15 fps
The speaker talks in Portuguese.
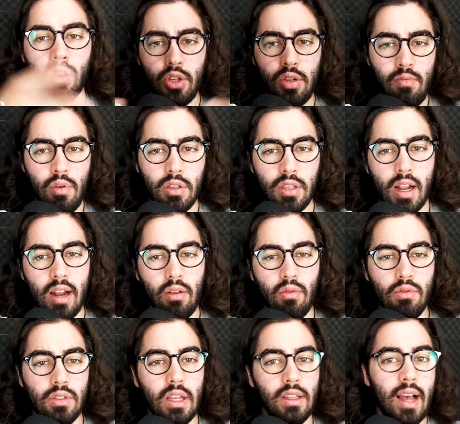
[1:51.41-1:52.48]
te mostrar
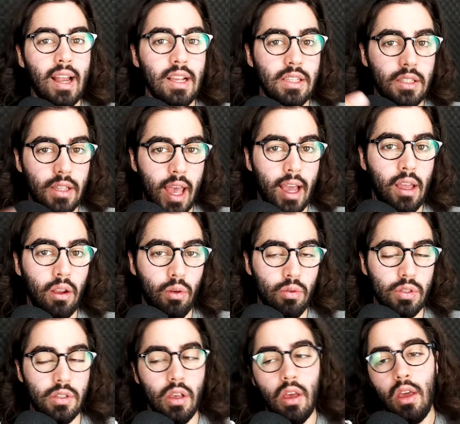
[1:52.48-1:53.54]
alguns detalhes
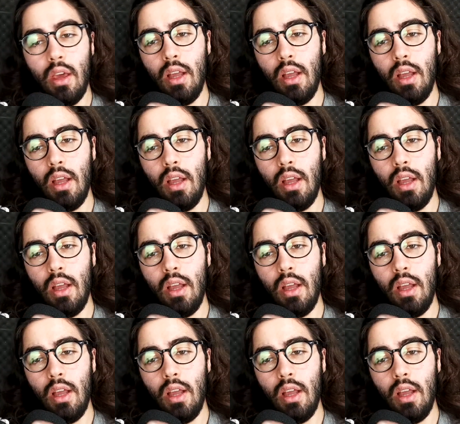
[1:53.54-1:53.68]
técnicos